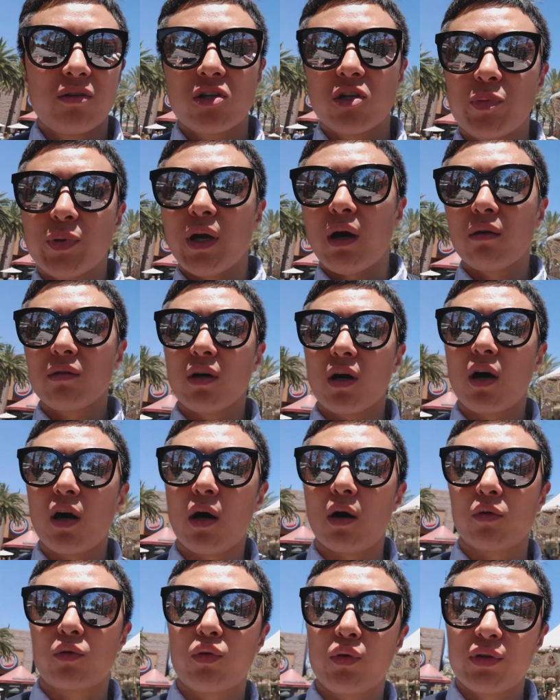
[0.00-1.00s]
支票的
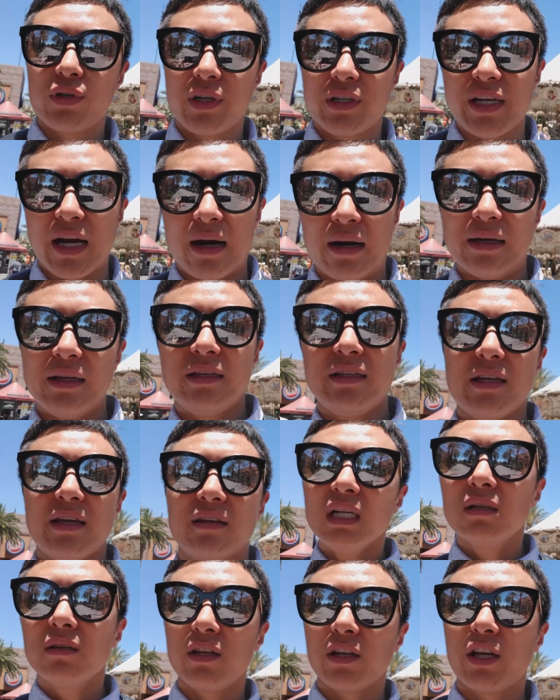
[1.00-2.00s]
好处是显而易见
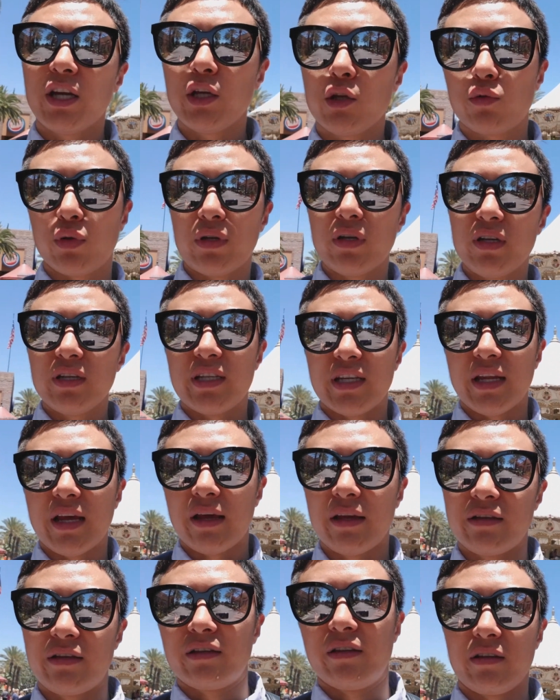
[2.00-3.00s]
的，你可以随身携带
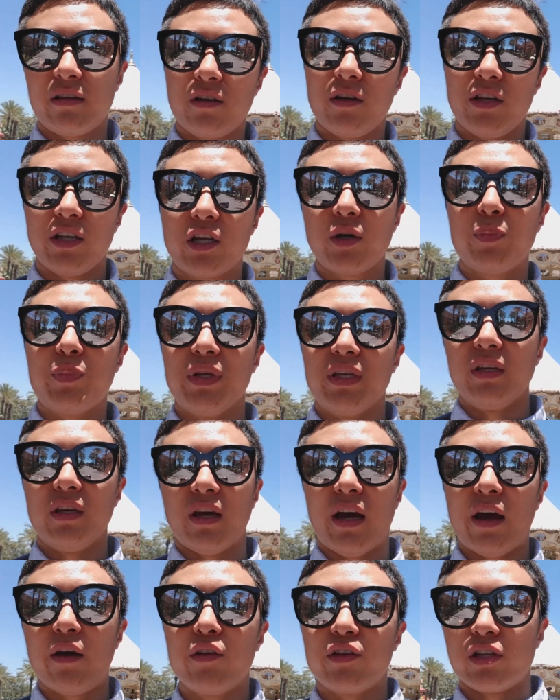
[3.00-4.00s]
一个一个笔，
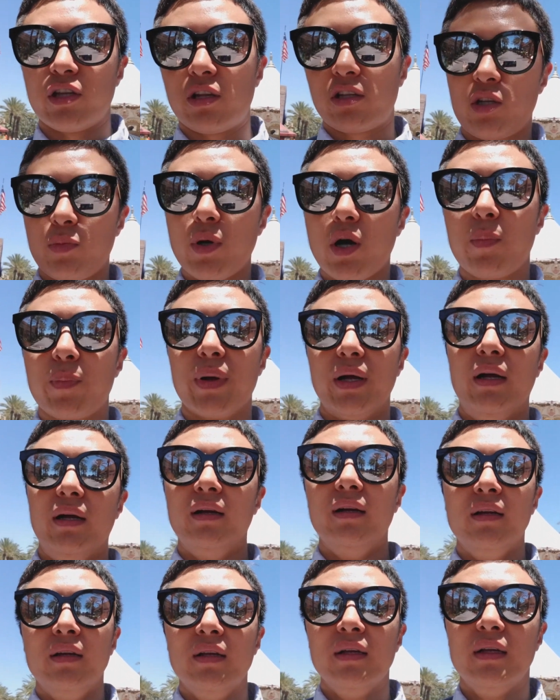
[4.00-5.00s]
还有你的支票本，
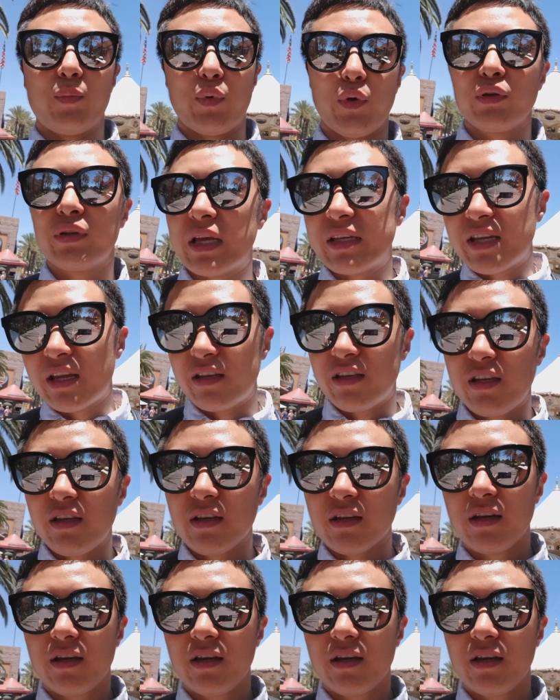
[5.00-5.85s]
不用带现金。